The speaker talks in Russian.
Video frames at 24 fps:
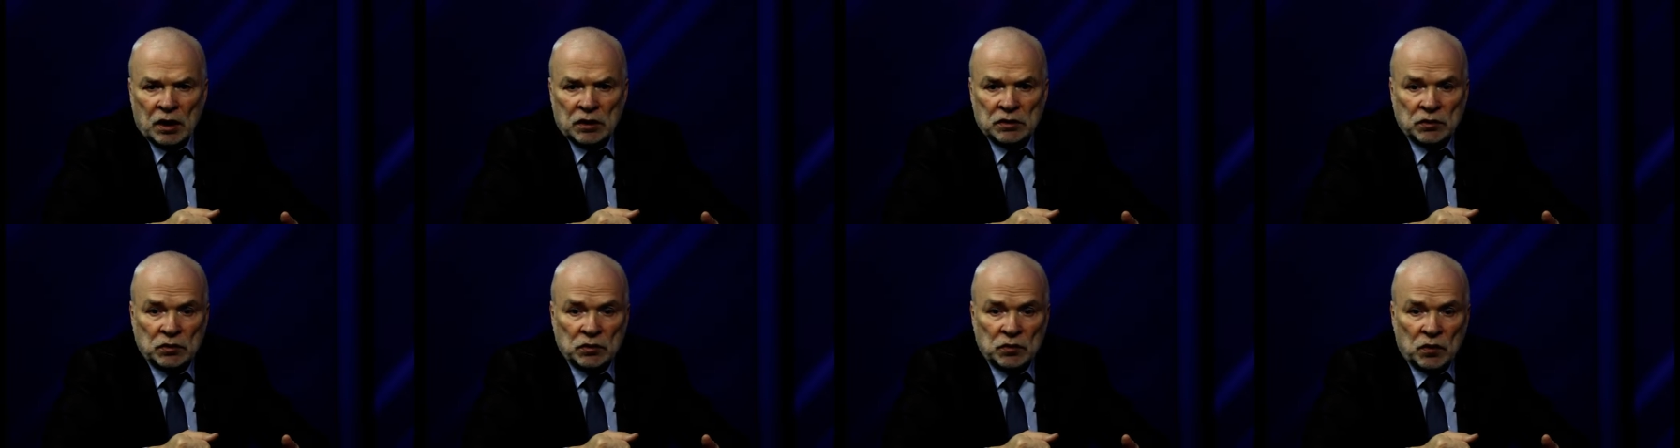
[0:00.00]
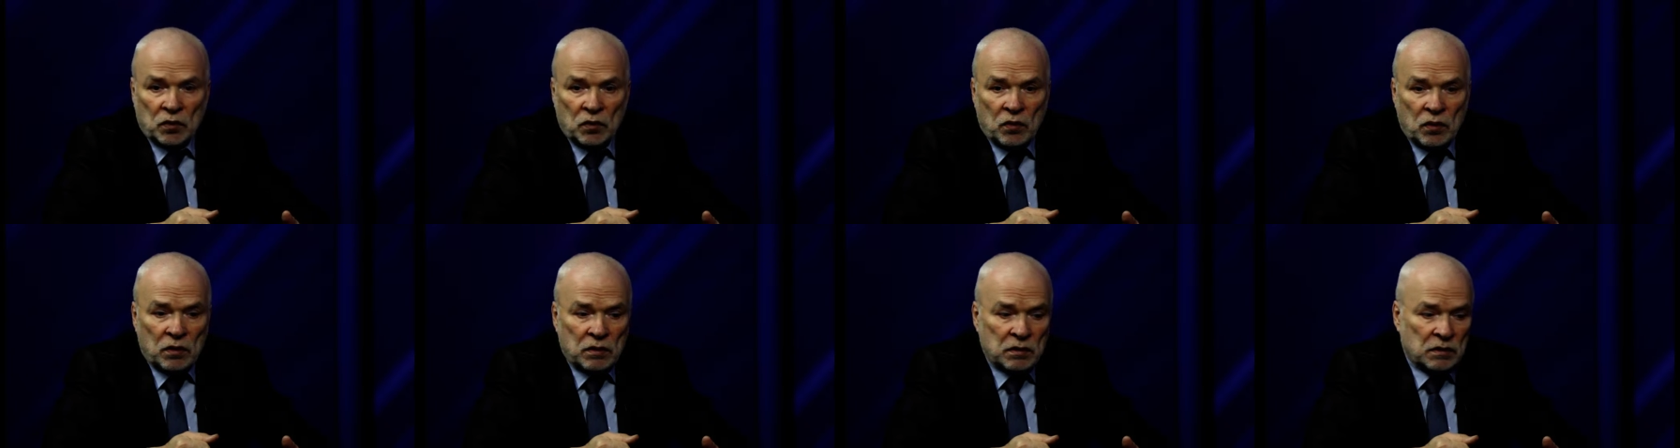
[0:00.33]

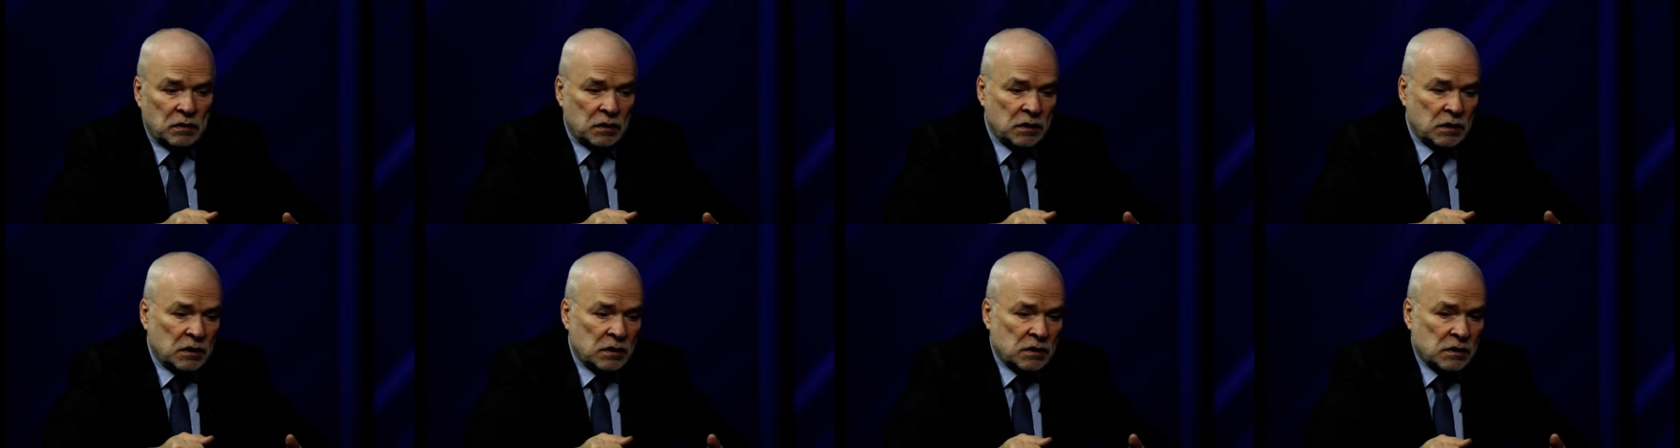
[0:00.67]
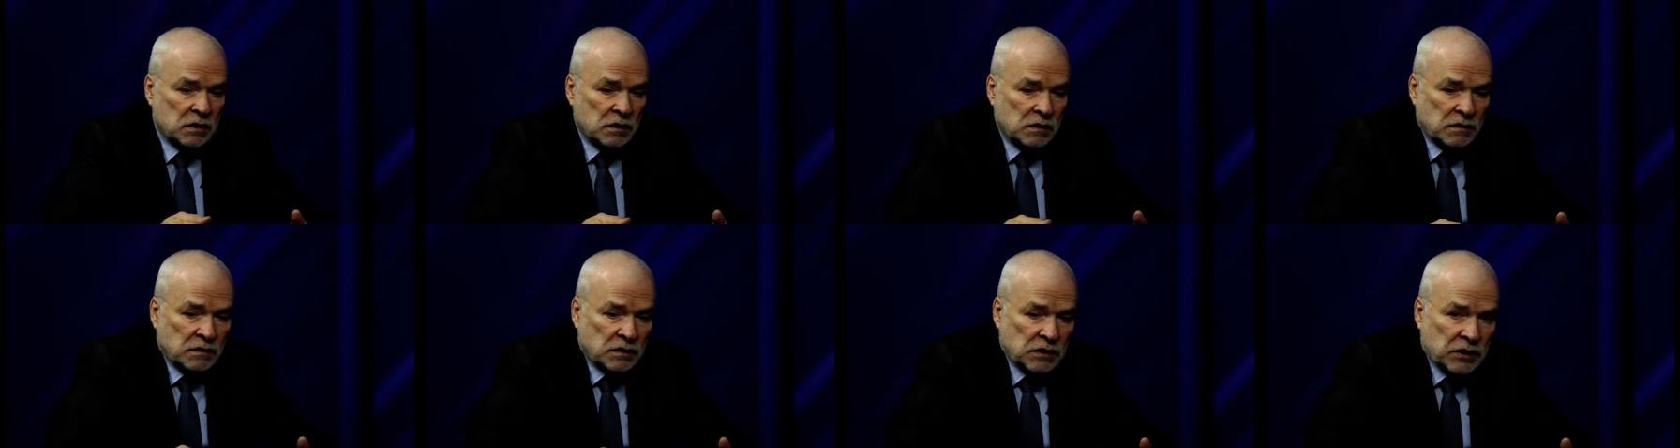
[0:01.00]
Но
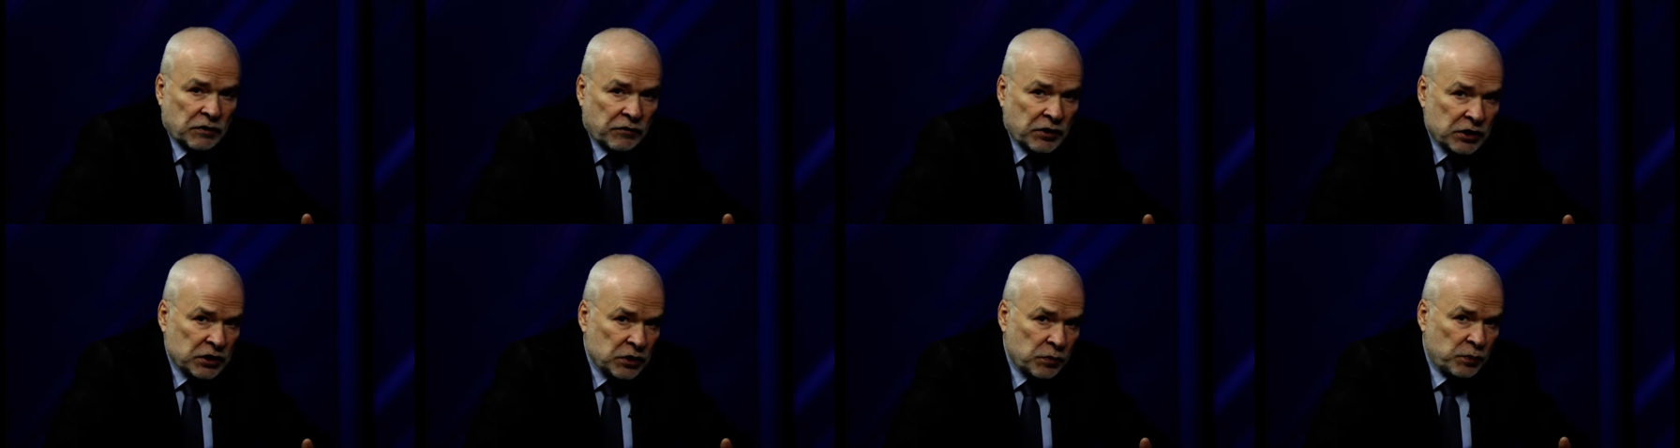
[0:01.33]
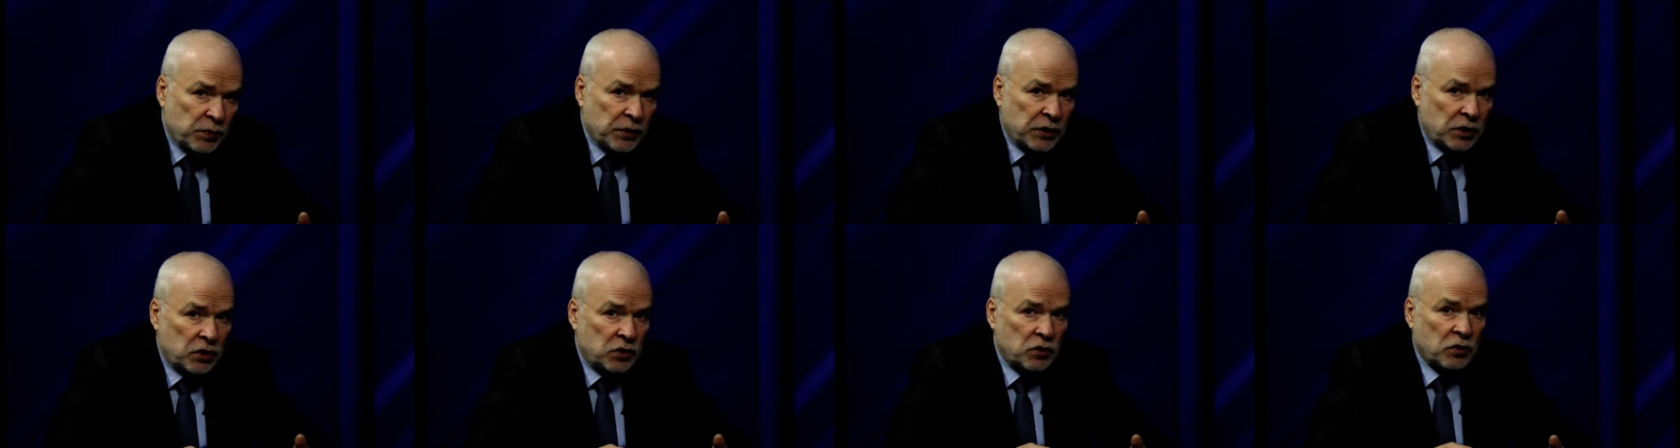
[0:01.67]
а, давайте
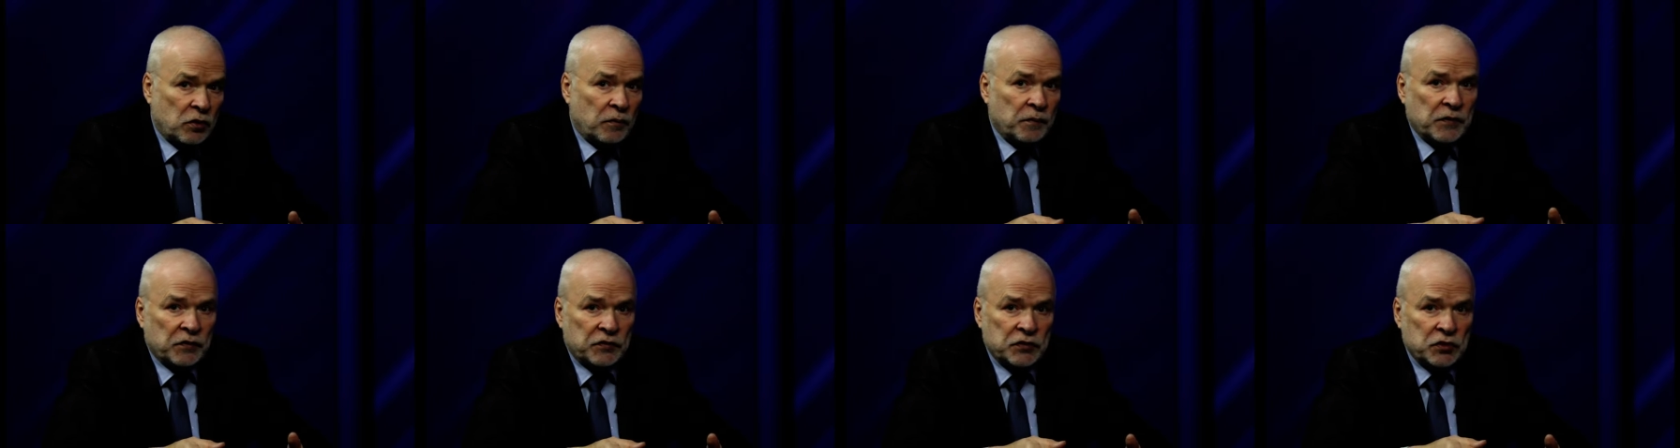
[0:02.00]
перейдем